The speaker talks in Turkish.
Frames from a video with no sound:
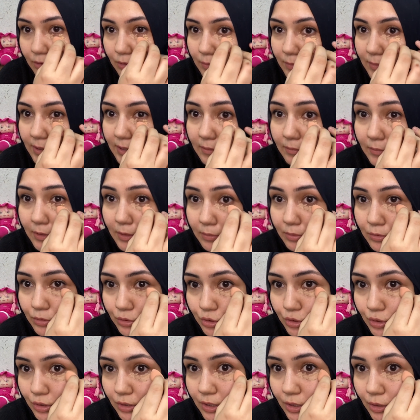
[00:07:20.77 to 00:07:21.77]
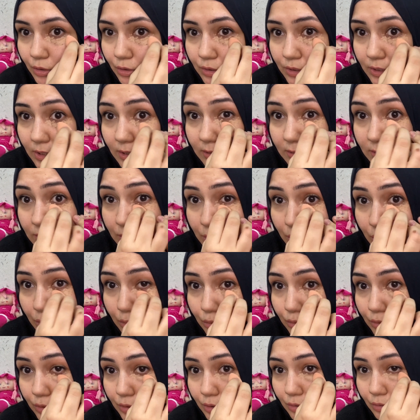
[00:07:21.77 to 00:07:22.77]
Benim gibi şöyle gözaltı
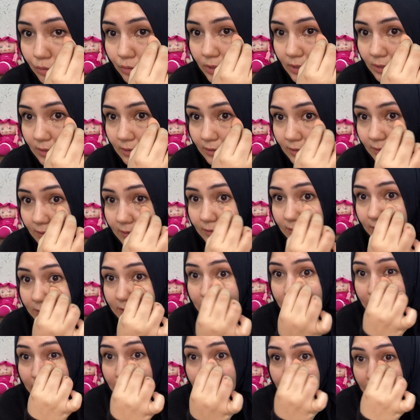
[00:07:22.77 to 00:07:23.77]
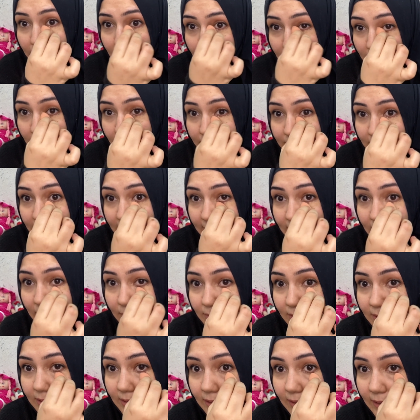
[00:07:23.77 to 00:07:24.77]
sorunları olan arkadaşlar da alıp
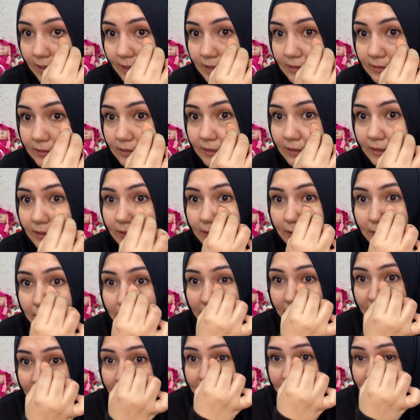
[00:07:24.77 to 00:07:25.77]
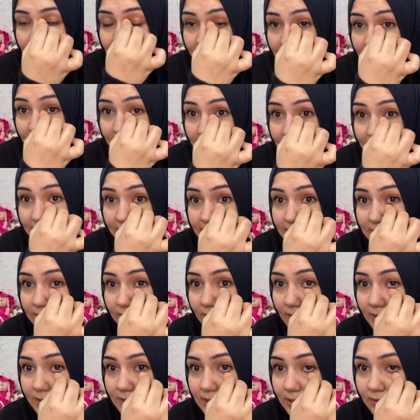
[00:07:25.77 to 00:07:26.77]
deneyebilirler. Deneyeniniz
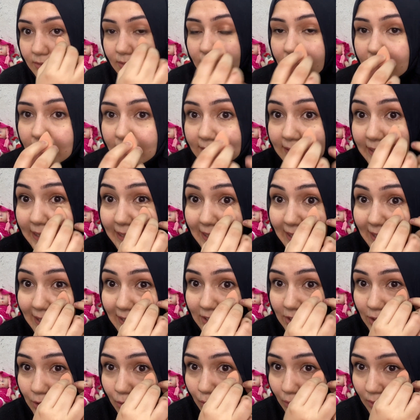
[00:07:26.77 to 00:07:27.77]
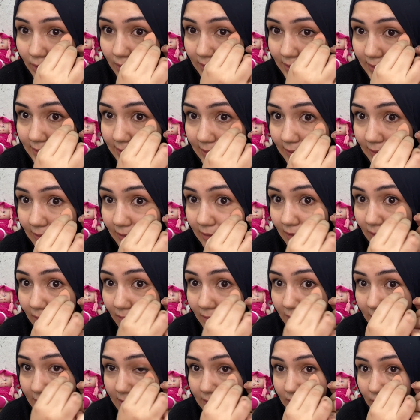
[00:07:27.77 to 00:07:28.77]
varsa veya deneyecek olan insanlar
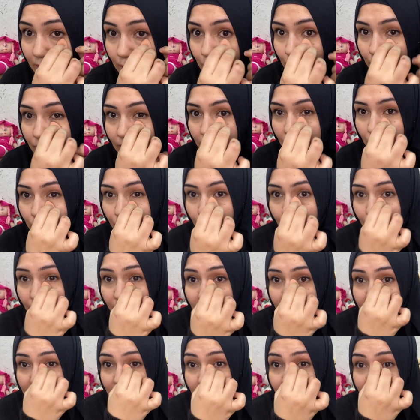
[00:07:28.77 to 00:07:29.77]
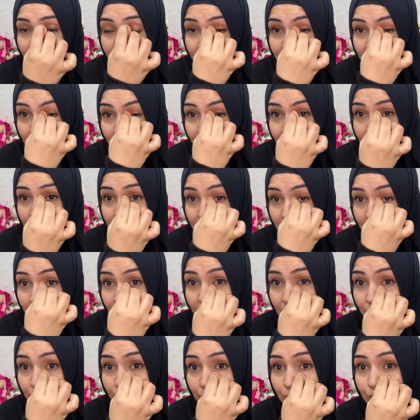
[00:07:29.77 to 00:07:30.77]
varsa lütfen yorumlarda bana da
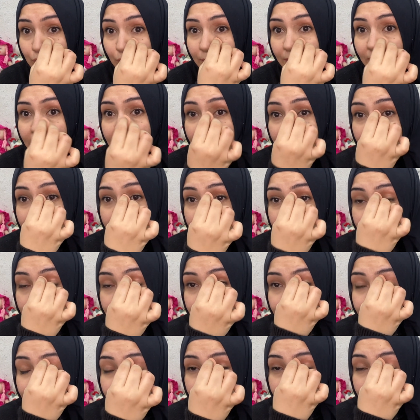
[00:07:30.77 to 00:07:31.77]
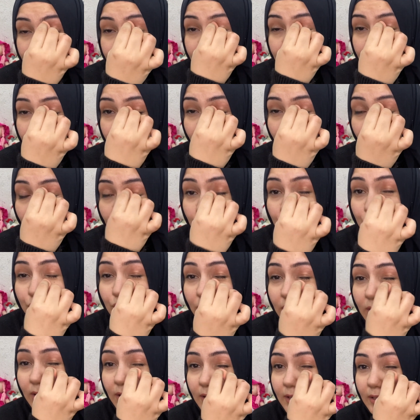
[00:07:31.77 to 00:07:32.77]
belirtmeyi unutmayın. Şu
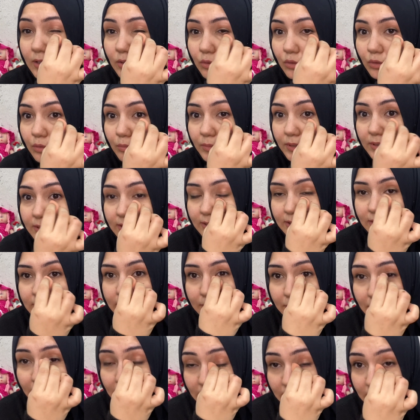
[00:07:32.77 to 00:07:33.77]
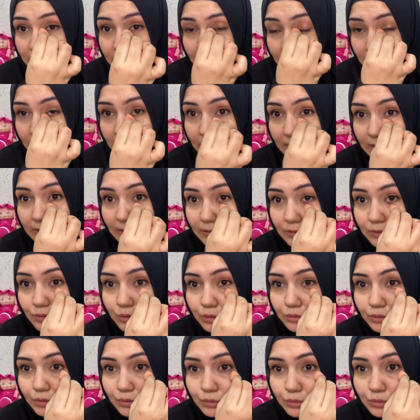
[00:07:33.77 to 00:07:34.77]
an ayna olmadığı için ben e,
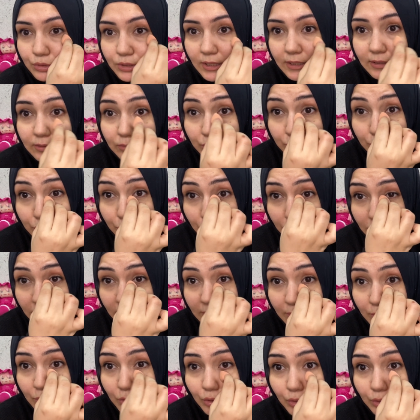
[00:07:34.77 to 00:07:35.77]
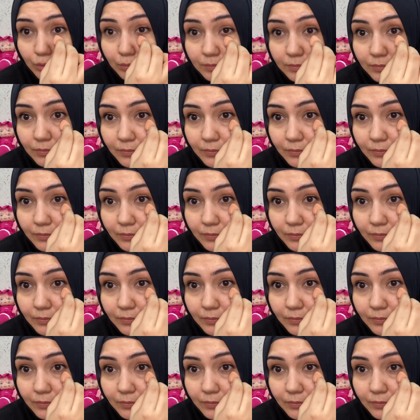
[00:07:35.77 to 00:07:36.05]
çok da düzenli uygulayamıyorum.